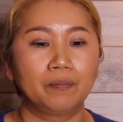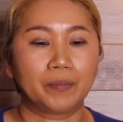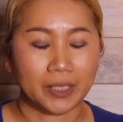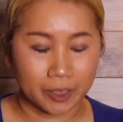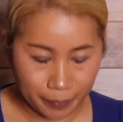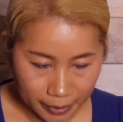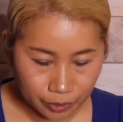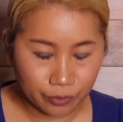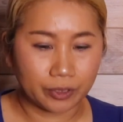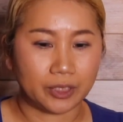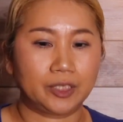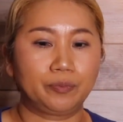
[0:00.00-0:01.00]
ますま
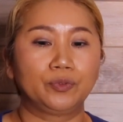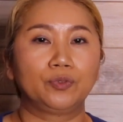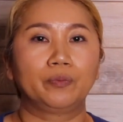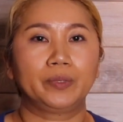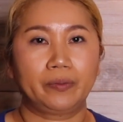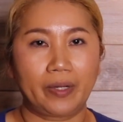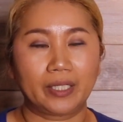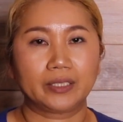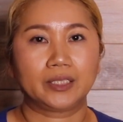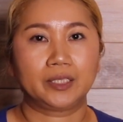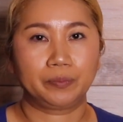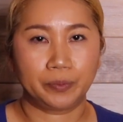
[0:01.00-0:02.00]
す自分の身は
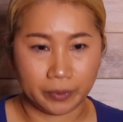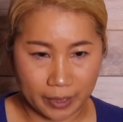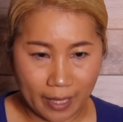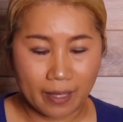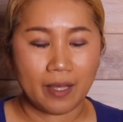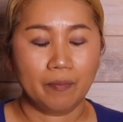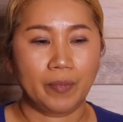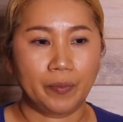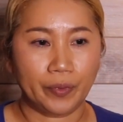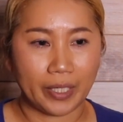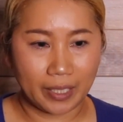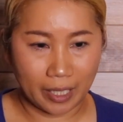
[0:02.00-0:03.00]
自分で
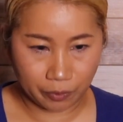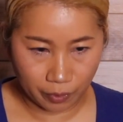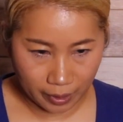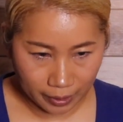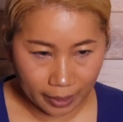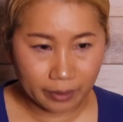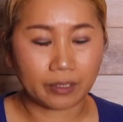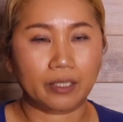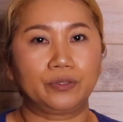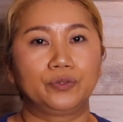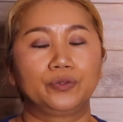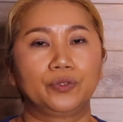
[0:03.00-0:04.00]
守らないといけないって
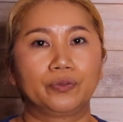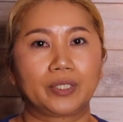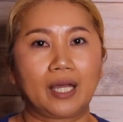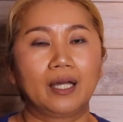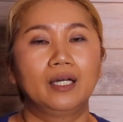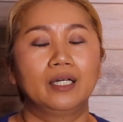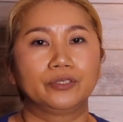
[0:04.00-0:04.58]
いうような